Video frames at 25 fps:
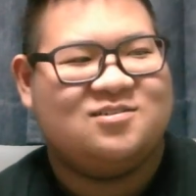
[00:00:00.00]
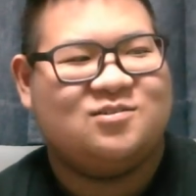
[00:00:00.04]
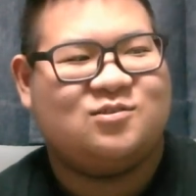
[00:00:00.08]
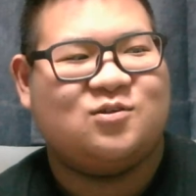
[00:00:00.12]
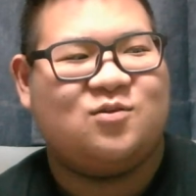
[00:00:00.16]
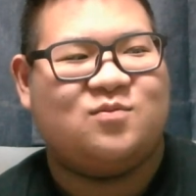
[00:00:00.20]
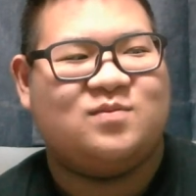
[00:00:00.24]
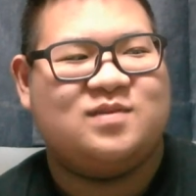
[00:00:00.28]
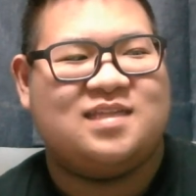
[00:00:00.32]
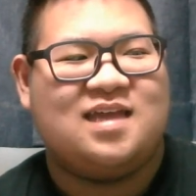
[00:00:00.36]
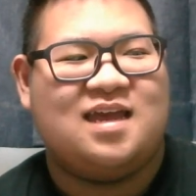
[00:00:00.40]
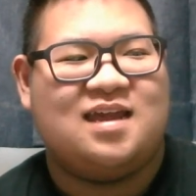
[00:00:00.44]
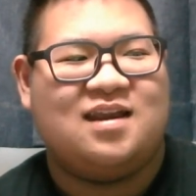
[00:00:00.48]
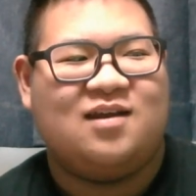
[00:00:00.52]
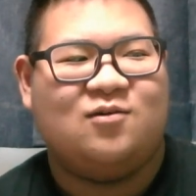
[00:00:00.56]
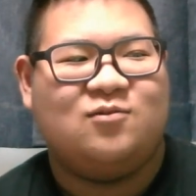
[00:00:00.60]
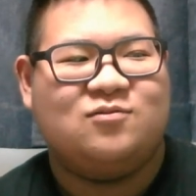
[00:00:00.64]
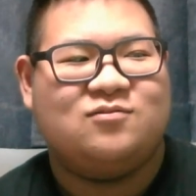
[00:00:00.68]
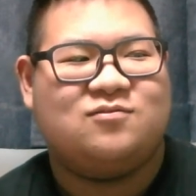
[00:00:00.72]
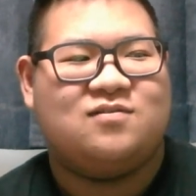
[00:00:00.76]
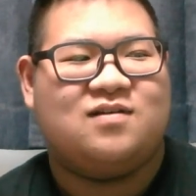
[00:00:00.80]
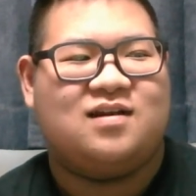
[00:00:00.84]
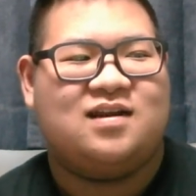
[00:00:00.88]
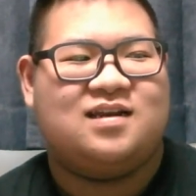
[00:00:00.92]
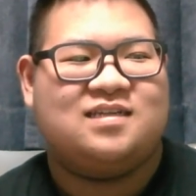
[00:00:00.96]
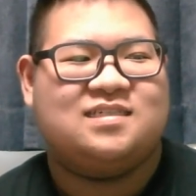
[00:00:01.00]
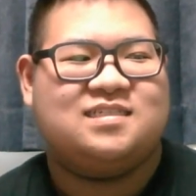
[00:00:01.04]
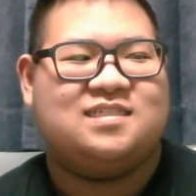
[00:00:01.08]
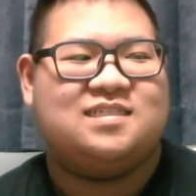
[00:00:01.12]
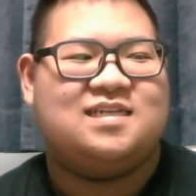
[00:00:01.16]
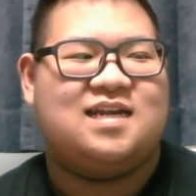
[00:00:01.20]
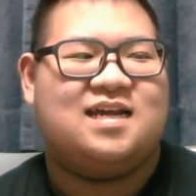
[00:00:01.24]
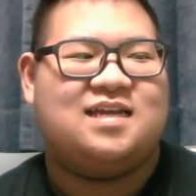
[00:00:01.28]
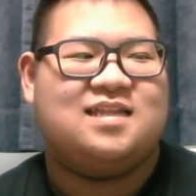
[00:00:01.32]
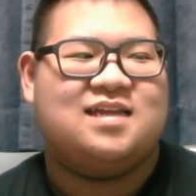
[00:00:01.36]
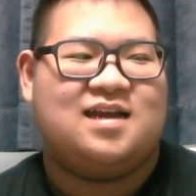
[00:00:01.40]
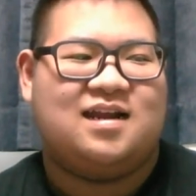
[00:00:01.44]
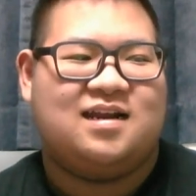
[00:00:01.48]
嘘みたいな本当の話
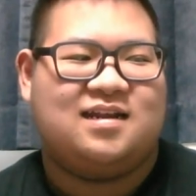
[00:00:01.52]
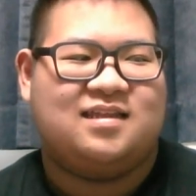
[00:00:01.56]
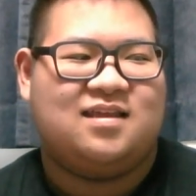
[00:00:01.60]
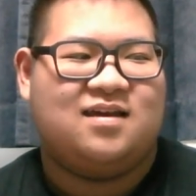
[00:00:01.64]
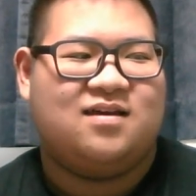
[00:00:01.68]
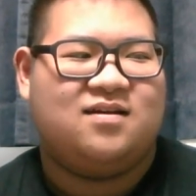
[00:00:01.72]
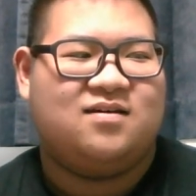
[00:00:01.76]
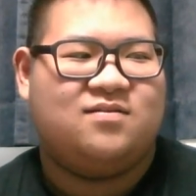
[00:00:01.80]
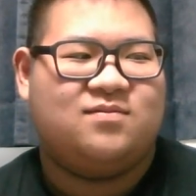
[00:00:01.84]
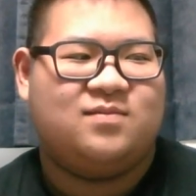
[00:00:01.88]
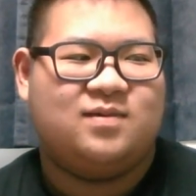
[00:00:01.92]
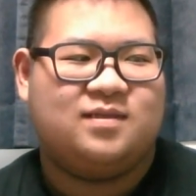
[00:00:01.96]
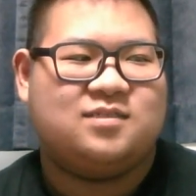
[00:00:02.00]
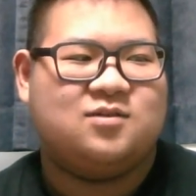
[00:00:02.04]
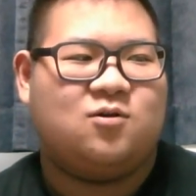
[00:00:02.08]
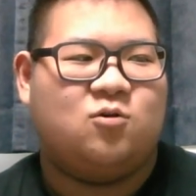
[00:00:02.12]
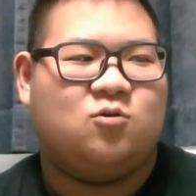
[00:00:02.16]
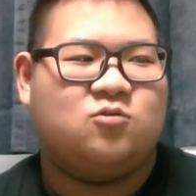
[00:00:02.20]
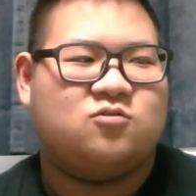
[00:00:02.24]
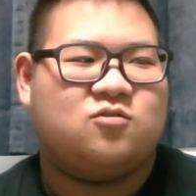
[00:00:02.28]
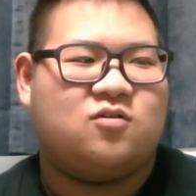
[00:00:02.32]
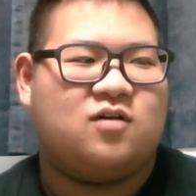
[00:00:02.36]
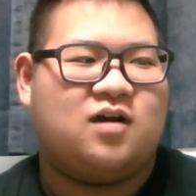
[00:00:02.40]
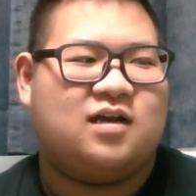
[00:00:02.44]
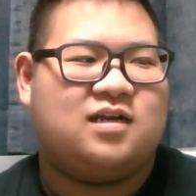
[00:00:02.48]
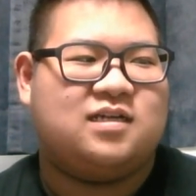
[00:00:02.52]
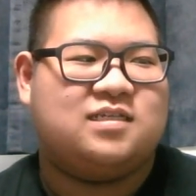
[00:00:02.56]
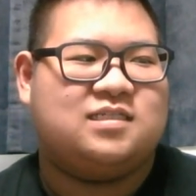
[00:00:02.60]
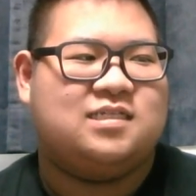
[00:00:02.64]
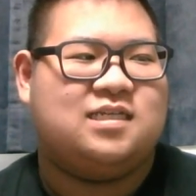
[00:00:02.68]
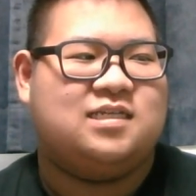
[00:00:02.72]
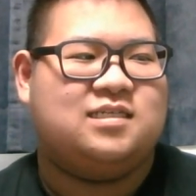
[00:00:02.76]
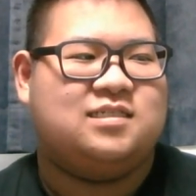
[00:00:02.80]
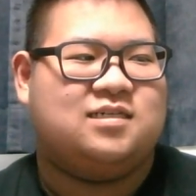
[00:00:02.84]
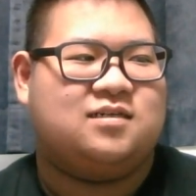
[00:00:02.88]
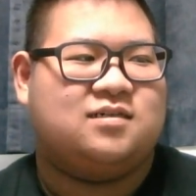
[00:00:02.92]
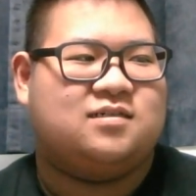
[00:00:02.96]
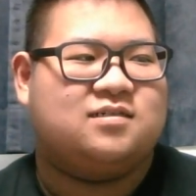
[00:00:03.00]
嫌いだからな。別に本当の話で
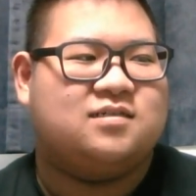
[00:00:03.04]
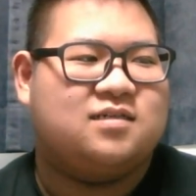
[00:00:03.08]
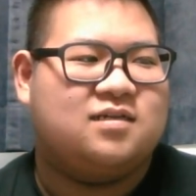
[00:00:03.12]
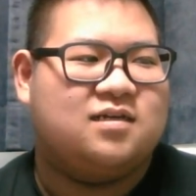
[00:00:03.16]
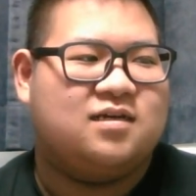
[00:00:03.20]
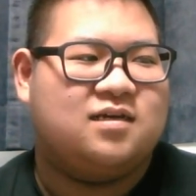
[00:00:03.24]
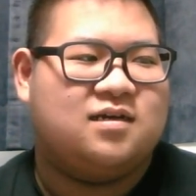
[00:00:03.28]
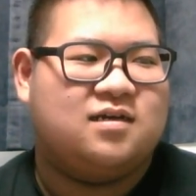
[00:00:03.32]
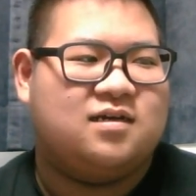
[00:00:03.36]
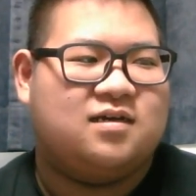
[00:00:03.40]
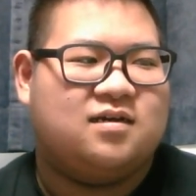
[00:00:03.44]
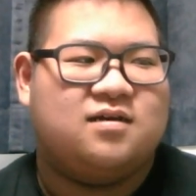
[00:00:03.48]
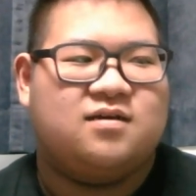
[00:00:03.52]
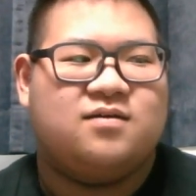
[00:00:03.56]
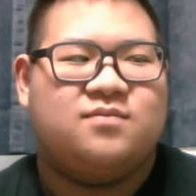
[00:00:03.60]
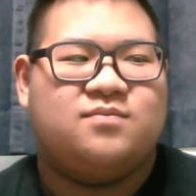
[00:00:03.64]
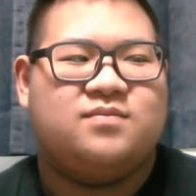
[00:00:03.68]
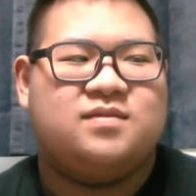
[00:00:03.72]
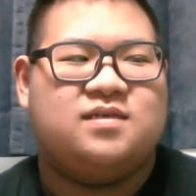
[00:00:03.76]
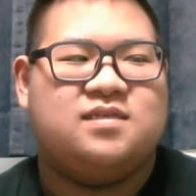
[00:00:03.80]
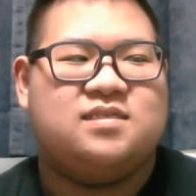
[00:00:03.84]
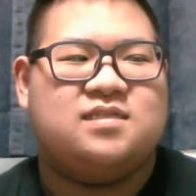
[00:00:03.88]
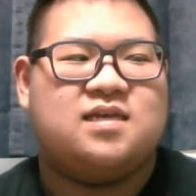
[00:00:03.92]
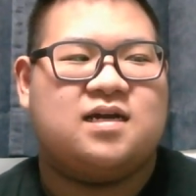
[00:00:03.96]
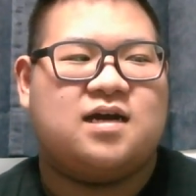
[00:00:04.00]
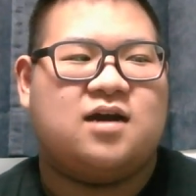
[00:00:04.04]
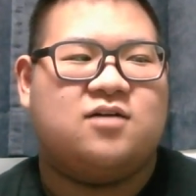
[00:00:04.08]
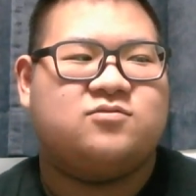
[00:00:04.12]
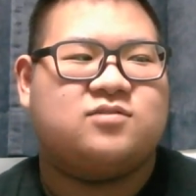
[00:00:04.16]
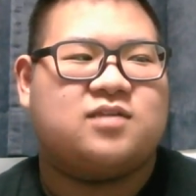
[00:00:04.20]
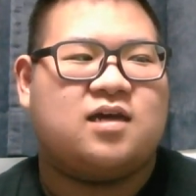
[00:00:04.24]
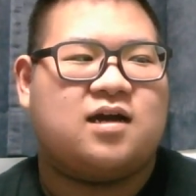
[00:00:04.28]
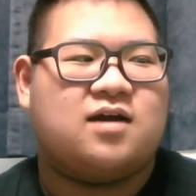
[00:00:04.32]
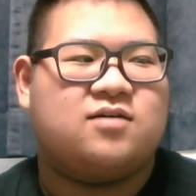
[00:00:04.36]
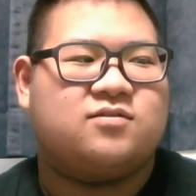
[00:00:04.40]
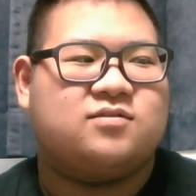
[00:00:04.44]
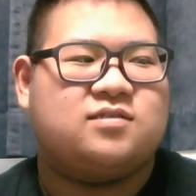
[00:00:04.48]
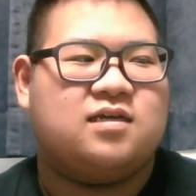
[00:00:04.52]
いいじゃん。みんなが
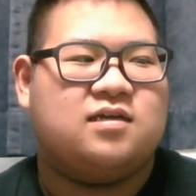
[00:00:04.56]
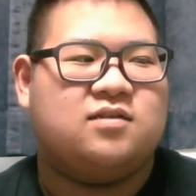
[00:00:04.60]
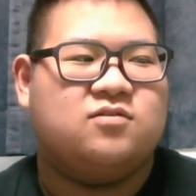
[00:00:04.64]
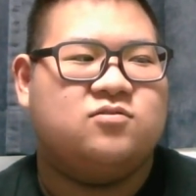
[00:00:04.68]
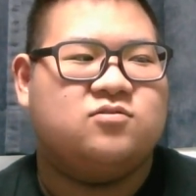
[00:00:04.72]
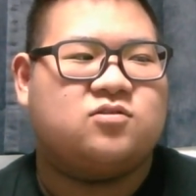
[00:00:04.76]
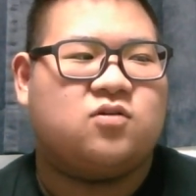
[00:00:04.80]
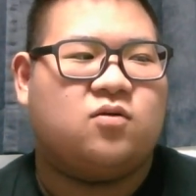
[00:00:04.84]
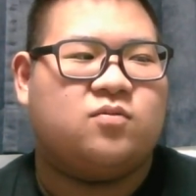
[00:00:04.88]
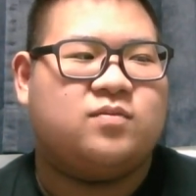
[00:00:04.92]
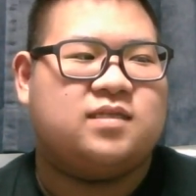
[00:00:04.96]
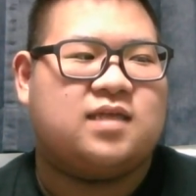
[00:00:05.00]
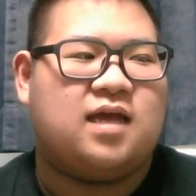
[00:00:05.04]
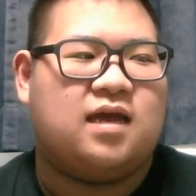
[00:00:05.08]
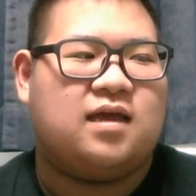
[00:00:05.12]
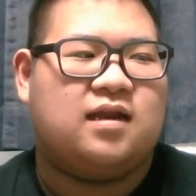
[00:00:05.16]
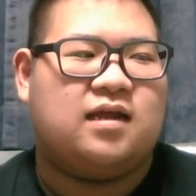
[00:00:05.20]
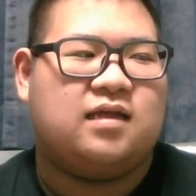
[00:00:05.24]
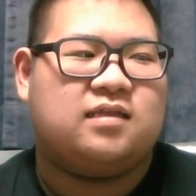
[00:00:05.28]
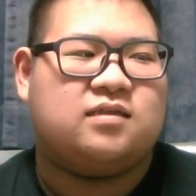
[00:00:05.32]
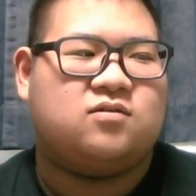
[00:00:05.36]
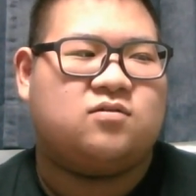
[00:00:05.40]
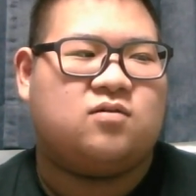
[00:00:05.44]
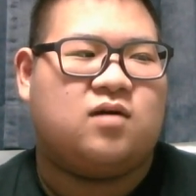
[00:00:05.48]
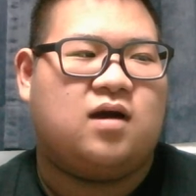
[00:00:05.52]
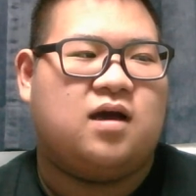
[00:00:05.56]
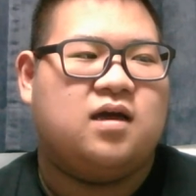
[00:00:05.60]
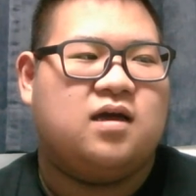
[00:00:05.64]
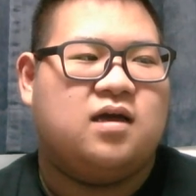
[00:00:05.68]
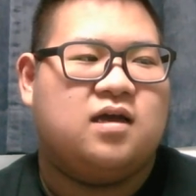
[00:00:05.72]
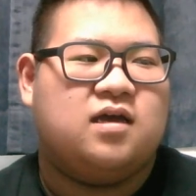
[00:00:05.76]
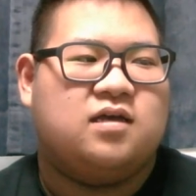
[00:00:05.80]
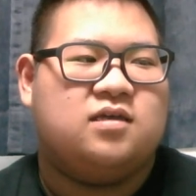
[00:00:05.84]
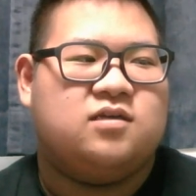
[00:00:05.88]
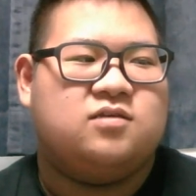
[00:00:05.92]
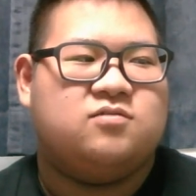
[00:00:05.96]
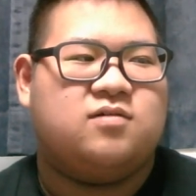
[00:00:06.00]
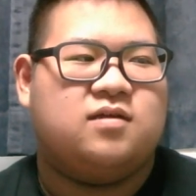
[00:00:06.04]
疑うせいで嘘みたいなとか
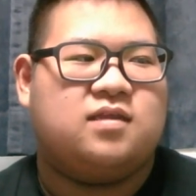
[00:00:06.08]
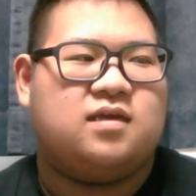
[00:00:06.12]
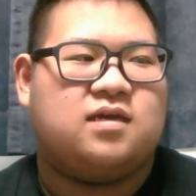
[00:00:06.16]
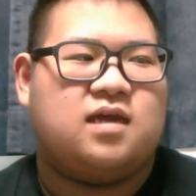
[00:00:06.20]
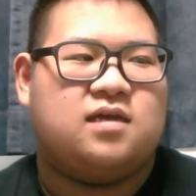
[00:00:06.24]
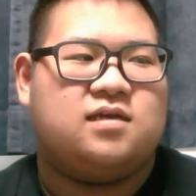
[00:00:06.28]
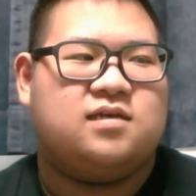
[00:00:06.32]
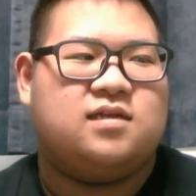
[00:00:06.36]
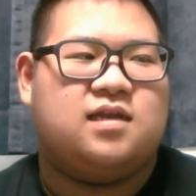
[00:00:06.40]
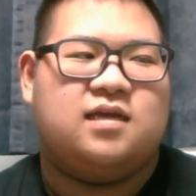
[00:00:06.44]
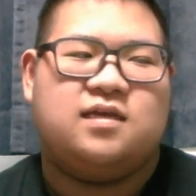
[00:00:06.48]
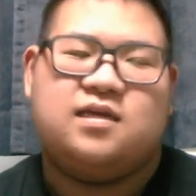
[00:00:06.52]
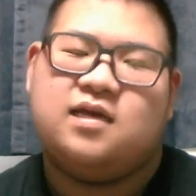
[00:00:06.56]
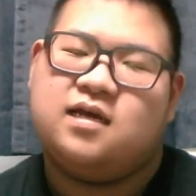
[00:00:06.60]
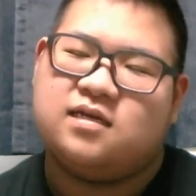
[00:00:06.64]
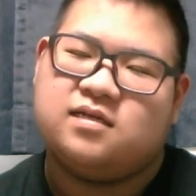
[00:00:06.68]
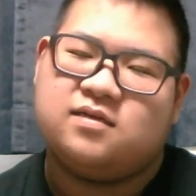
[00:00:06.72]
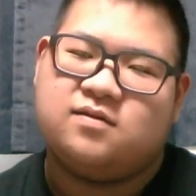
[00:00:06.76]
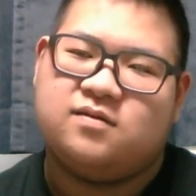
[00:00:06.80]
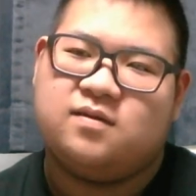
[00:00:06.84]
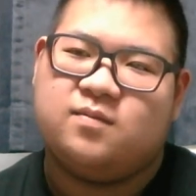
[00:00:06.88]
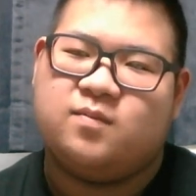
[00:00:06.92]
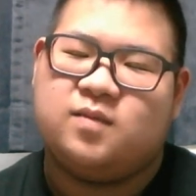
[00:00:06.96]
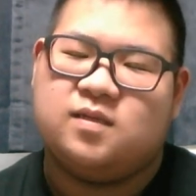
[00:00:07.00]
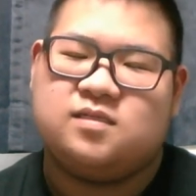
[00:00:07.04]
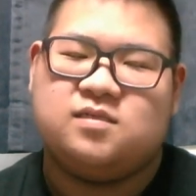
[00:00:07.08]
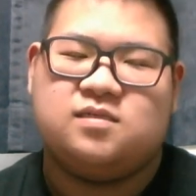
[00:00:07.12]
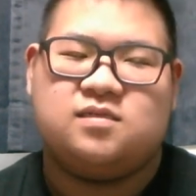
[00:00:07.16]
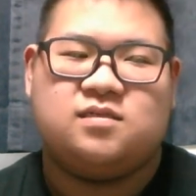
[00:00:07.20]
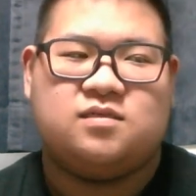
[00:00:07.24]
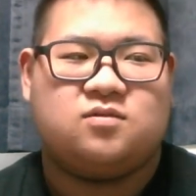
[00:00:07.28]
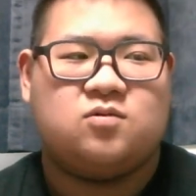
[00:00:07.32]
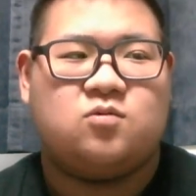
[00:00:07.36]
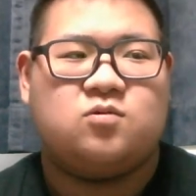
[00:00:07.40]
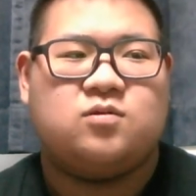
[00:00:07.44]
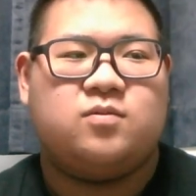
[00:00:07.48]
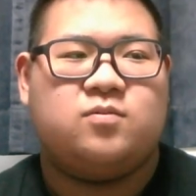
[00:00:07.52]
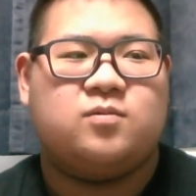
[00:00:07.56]
言わなきゃいけない。いや、別に
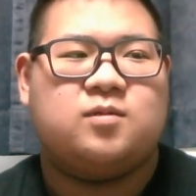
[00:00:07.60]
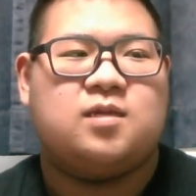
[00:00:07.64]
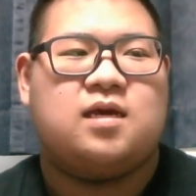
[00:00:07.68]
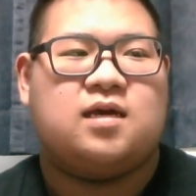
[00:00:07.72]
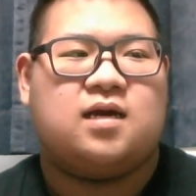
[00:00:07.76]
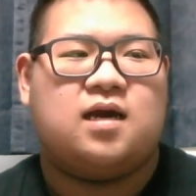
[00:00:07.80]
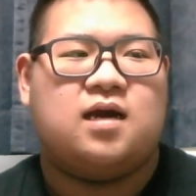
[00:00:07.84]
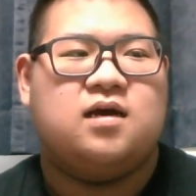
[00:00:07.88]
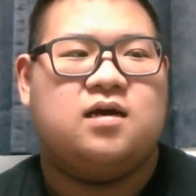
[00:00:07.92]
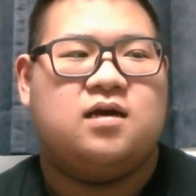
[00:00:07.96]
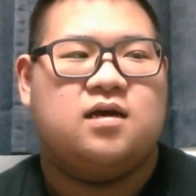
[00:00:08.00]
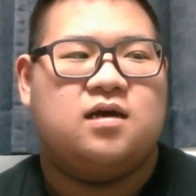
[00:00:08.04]
そうでもないか。